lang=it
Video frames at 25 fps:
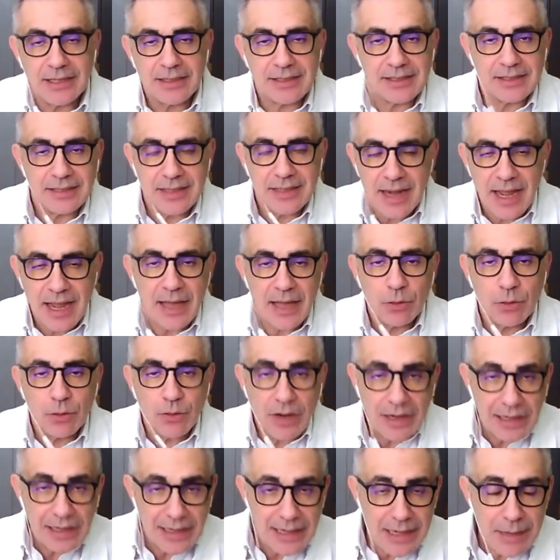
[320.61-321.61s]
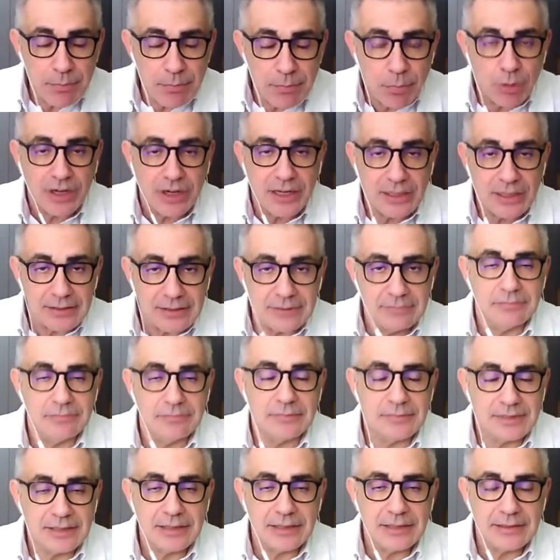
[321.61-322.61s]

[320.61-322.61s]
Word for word: vaccinate e non.